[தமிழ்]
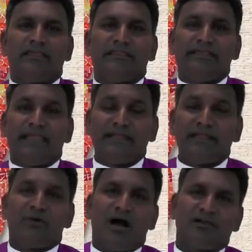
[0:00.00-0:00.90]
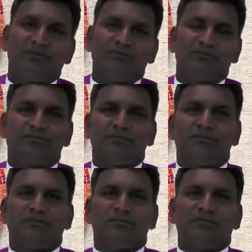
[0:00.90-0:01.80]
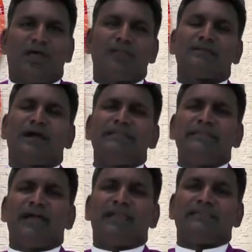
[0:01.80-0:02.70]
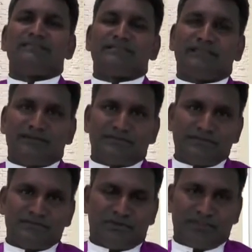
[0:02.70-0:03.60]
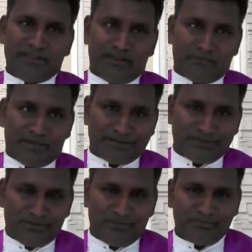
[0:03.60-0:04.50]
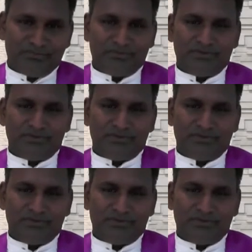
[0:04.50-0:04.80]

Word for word: இது எங்கனமாகும் நான் கண்ணி ஆயிற்று என்று சொன்னதை நாம் பார்க்கிறோம்